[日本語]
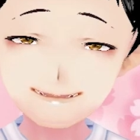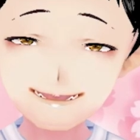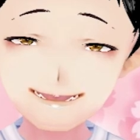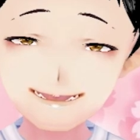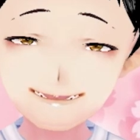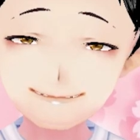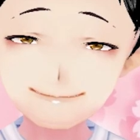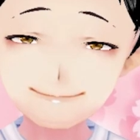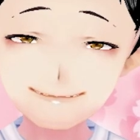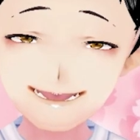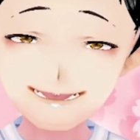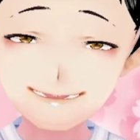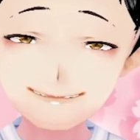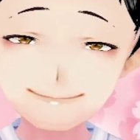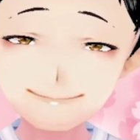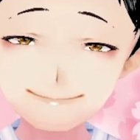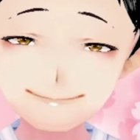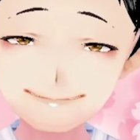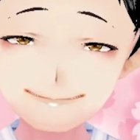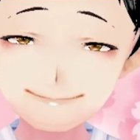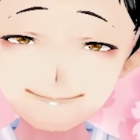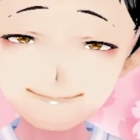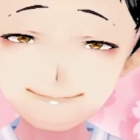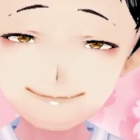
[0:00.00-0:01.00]
曜の阪
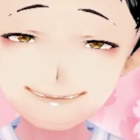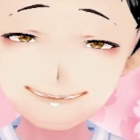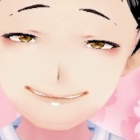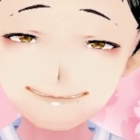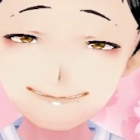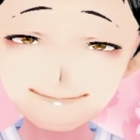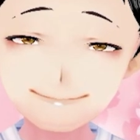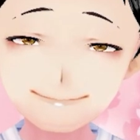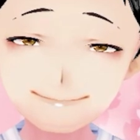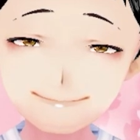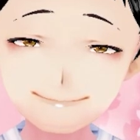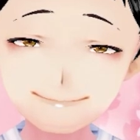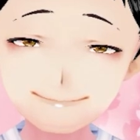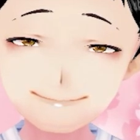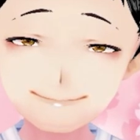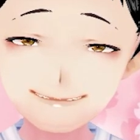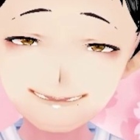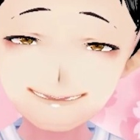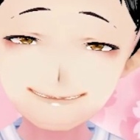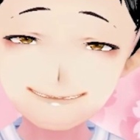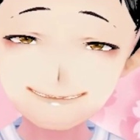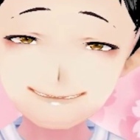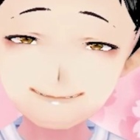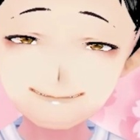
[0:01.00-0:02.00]
神メイン
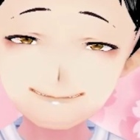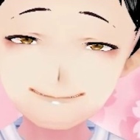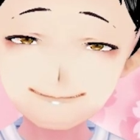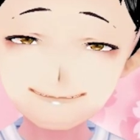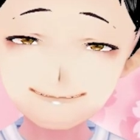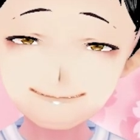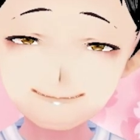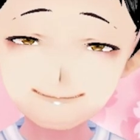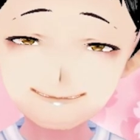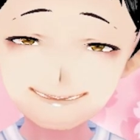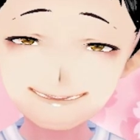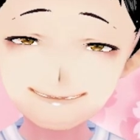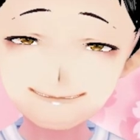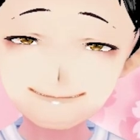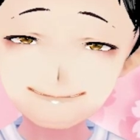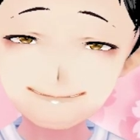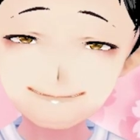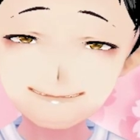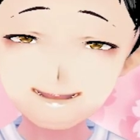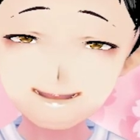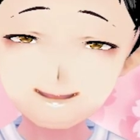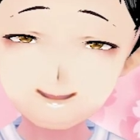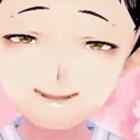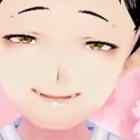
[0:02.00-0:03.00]
芝1600
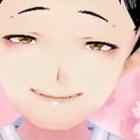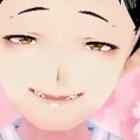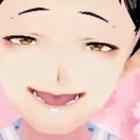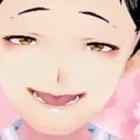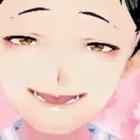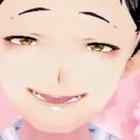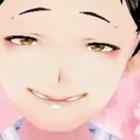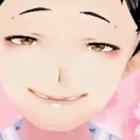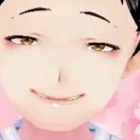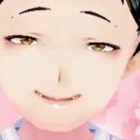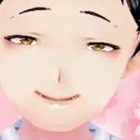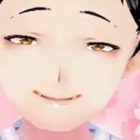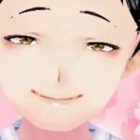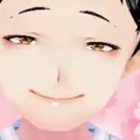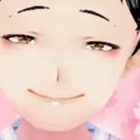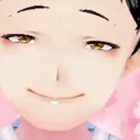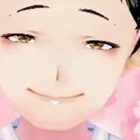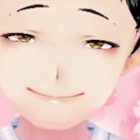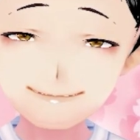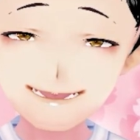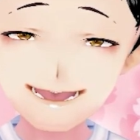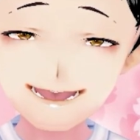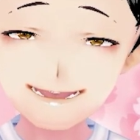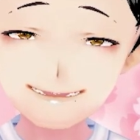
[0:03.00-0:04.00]
メートルで行われる
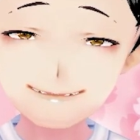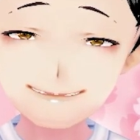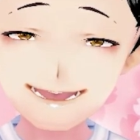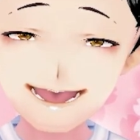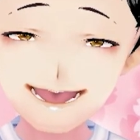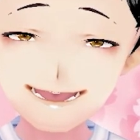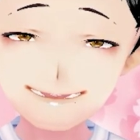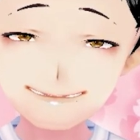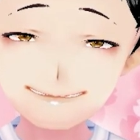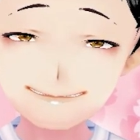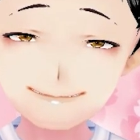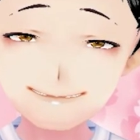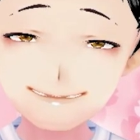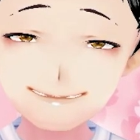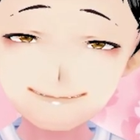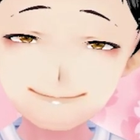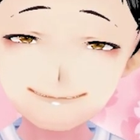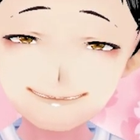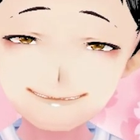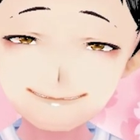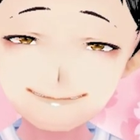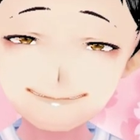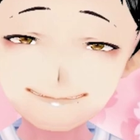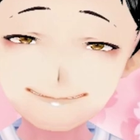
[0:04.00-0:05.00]
山菜牝
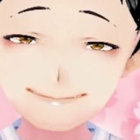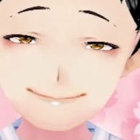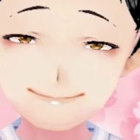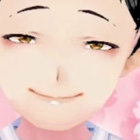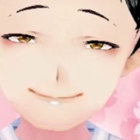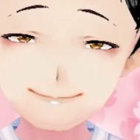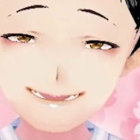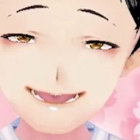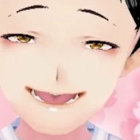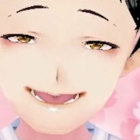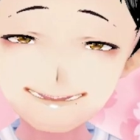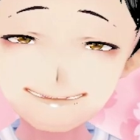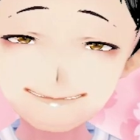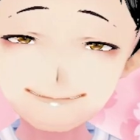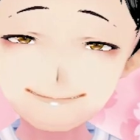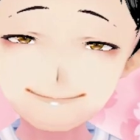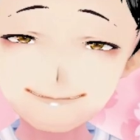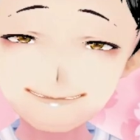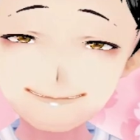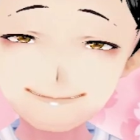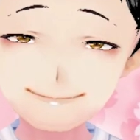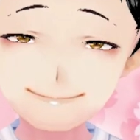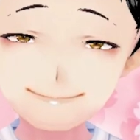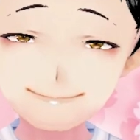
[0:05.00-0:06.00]
馬クラシック第
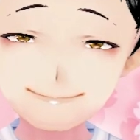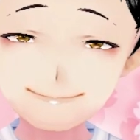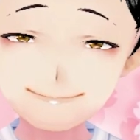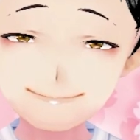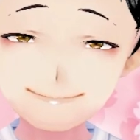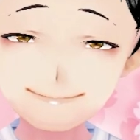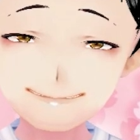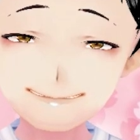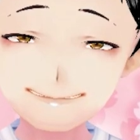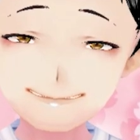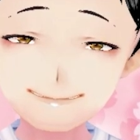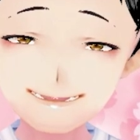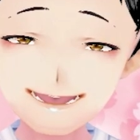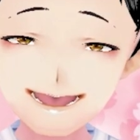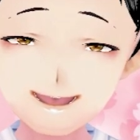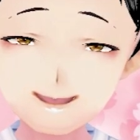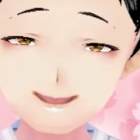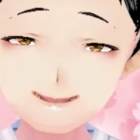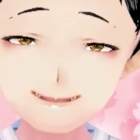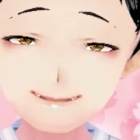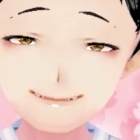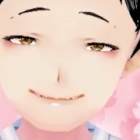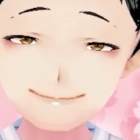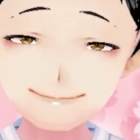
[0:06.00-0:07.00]
1弾
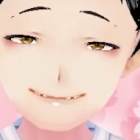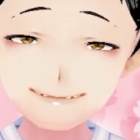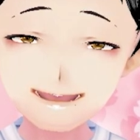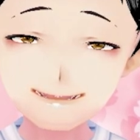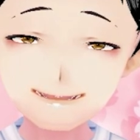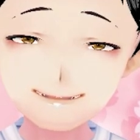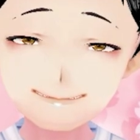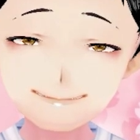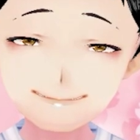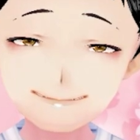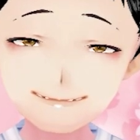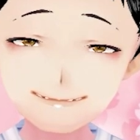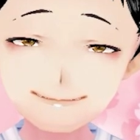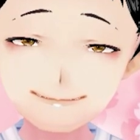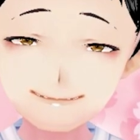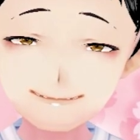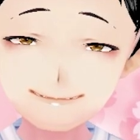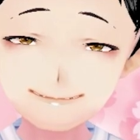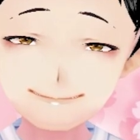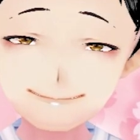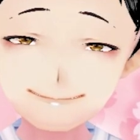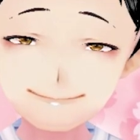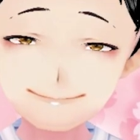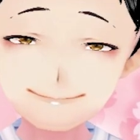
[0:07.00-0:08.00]
G1 桜花賞の予想
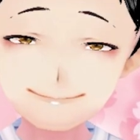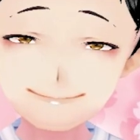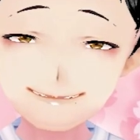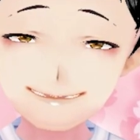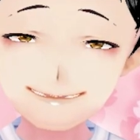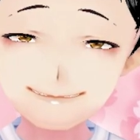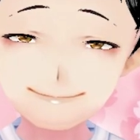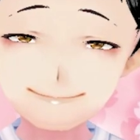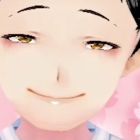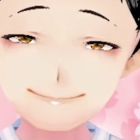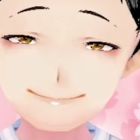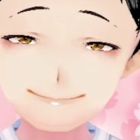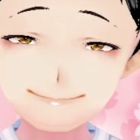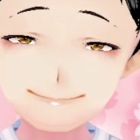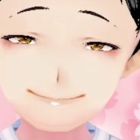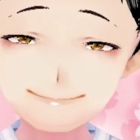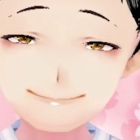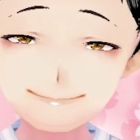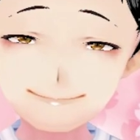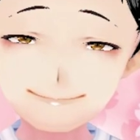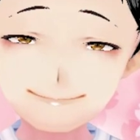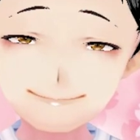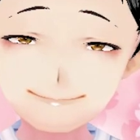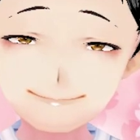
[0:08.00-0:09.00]
をお届けします。
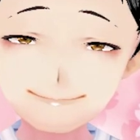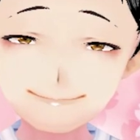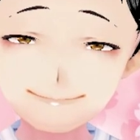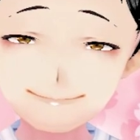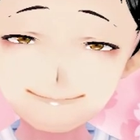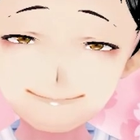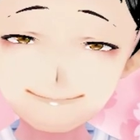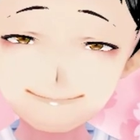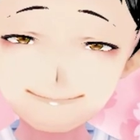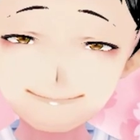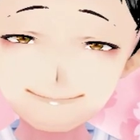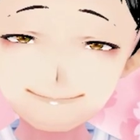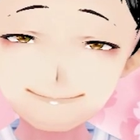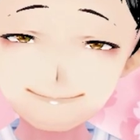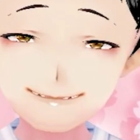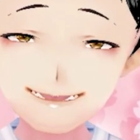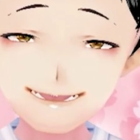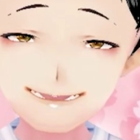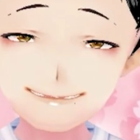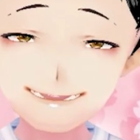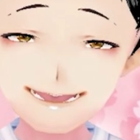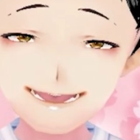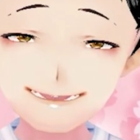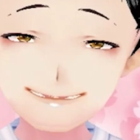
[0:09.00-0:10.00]

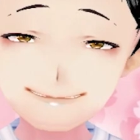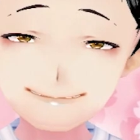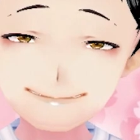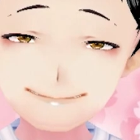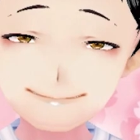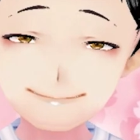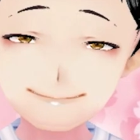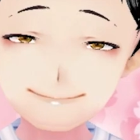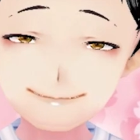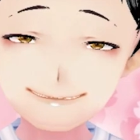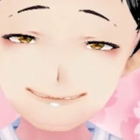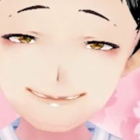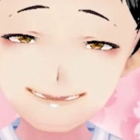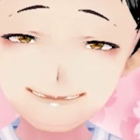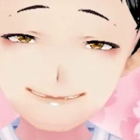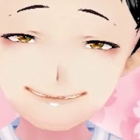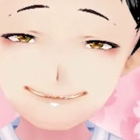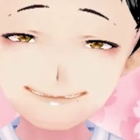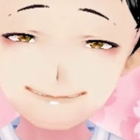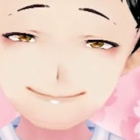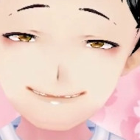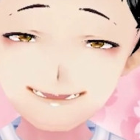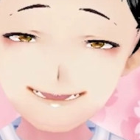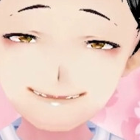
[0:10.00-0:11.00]
まず最初にこちらの
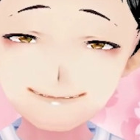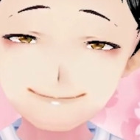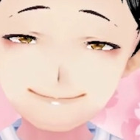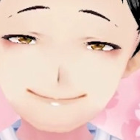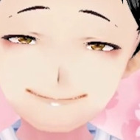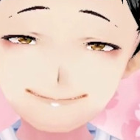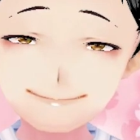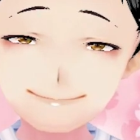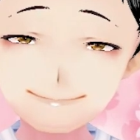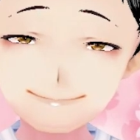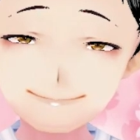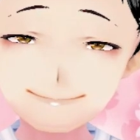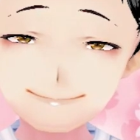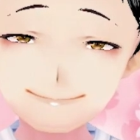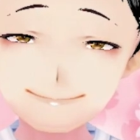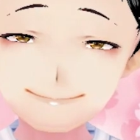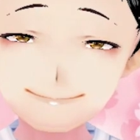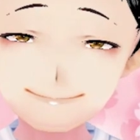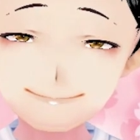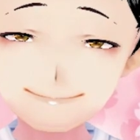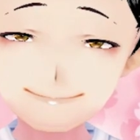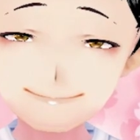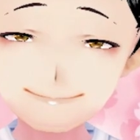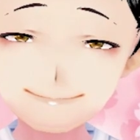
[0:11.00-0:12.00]
レースからです。
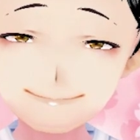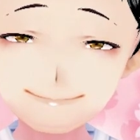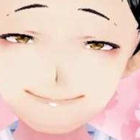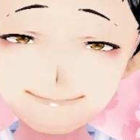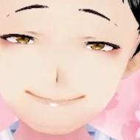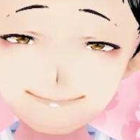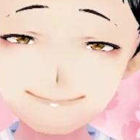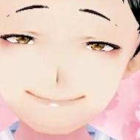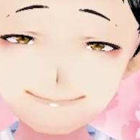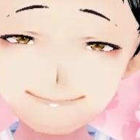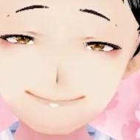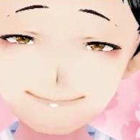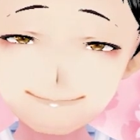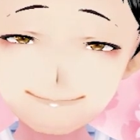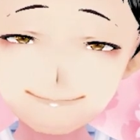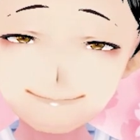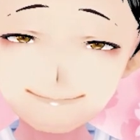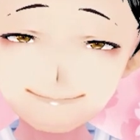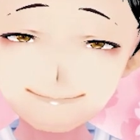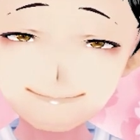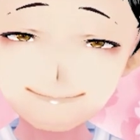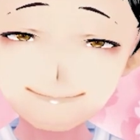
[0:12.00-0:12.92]
今